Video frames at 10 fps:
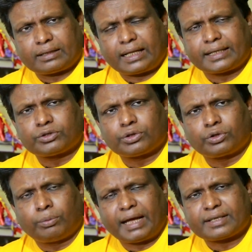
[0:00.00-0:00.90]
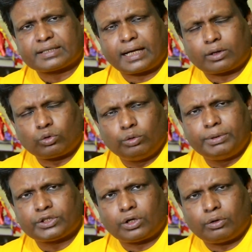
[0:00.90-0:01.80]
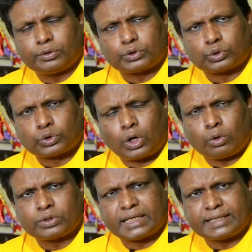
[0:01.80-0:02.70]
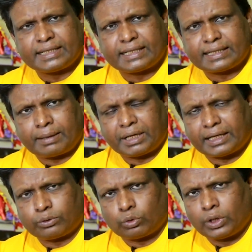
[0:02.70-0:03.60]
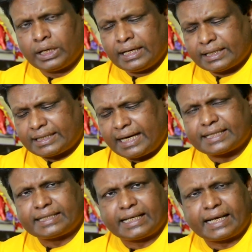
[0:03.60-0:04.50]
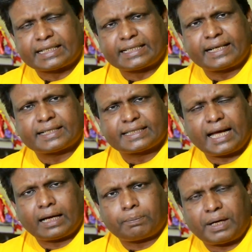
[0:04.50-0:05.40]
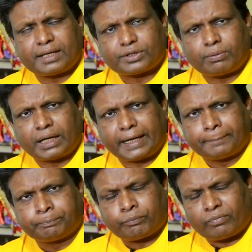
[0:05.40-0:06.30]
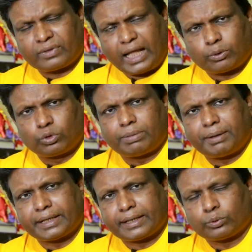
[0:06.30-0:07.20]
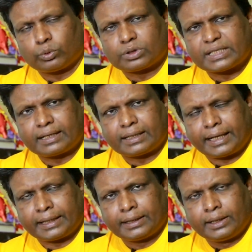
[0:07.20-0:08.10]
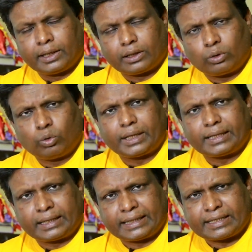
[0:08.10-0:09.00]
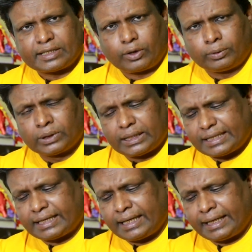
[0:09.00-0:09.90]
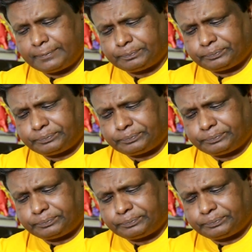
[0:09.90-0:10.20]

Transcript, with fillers: তাদের জন্য ম্যাচটা খুবই সহজ সহজেই জিতে যাবে কিন্তু শেষ দিকে শেষ চার পাঁচ ওভারে দারুণভাবে কিন্তু চেন্নাই ঘুরে দাঁড়িয়েছিল চেন্নাই